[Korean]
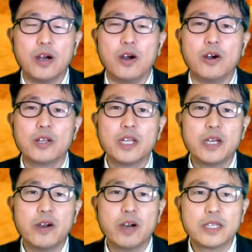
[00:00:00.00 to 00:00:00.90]

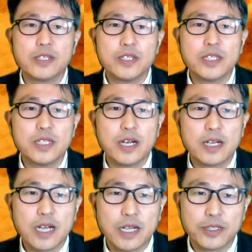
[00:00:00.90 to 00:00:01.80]
어린애와 같은
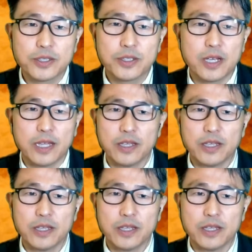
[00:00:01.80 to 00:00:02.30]
신앙을 가져서는 안